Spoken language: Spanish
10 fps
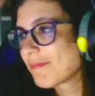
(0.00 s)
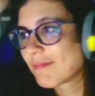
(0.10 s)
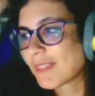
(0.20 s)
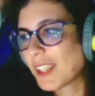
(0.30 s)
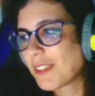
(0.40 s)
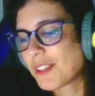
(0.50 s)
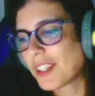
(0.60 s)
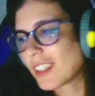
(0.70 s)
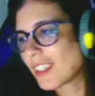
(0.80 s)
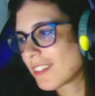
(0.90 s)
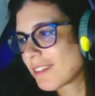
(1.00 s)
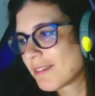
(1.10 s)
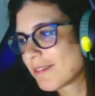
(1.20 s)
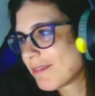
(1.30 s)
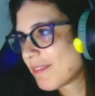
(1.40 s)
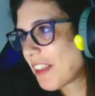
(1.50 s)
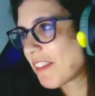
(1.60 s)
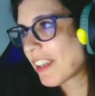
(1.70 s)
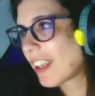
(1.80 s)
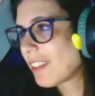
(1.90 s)
Qué fuerte, de
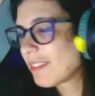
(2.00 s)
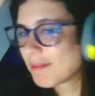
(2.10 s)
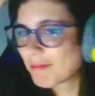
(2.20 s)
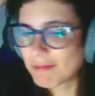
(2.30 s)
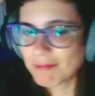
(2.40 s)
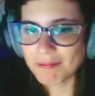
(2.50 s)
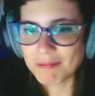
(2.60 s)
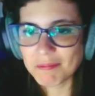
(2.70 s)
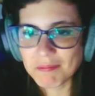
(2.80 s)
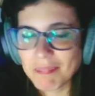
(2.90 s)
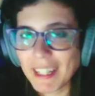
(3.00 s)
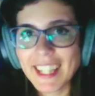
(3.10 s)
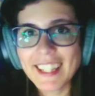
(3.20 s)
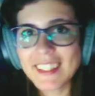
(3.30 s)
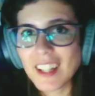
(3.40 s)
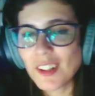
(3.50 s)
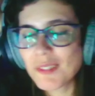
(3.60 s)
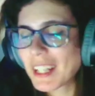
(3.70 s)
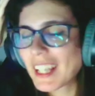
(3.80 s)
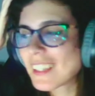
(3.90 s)
verdad. Me ha encantado,
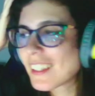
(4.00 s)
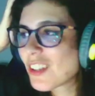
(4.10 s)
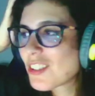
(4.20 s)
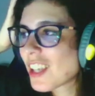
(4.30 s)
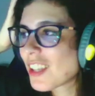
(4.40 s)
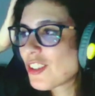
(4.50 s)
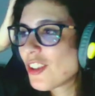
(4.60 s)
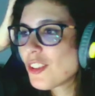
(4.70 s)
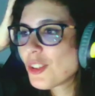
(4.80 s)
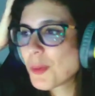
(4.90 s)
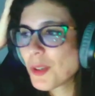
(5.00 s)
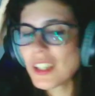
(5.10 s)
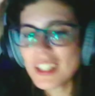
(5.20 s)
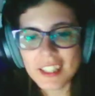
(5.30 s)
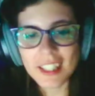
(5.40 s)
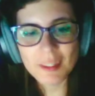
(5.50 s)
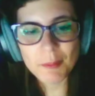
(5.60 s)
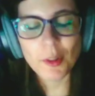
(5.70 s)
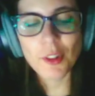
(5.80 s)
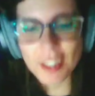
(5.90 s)
me ha encantado. O sea, yo, yo puedo decir,
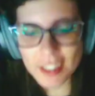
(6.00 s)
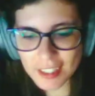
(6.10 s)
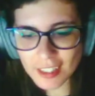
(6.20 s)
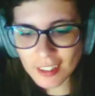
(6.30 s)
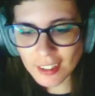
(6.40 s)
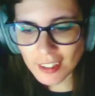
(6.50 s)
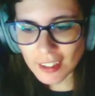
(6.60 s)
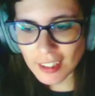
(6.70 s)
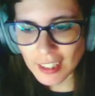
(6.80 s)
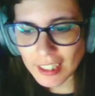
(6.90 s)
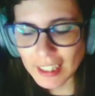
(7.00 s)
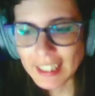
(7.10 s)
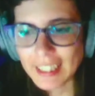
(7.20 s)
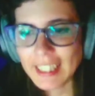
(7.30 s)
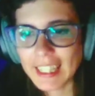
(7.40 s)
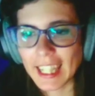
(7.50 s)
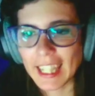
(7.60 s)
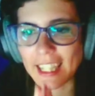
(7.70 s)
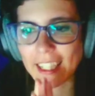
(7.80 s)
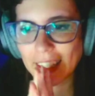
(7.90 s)
puedo decir
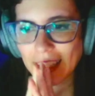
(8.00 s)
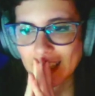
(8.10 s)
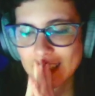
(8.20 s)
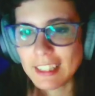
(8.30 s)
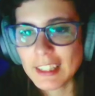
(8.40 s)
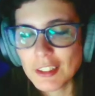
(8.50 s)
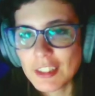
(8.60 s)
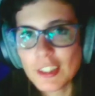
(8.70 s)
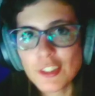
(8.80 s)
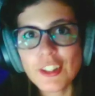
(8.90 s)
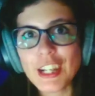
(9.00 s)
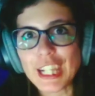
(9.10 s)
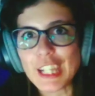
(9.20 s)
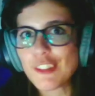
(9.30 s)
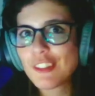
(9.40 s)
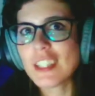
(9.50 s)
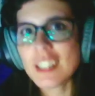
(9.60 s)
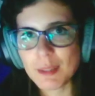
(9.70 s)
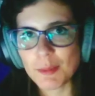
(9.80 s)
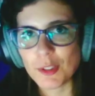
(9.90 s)
que este directo ha salido
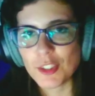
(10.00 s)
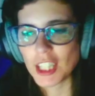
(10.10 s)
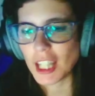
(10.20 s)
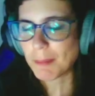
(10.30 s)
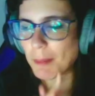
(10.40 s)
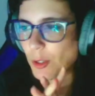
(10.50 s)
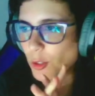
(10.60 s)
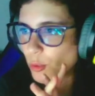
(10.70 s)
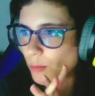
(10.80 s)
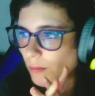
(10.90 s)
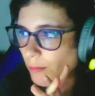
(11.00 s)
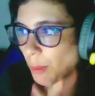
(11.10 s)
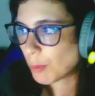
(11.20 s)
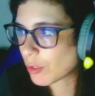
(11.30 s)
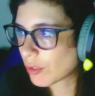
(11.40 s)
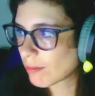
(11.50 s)
redondísimo, o sea, pero vamos,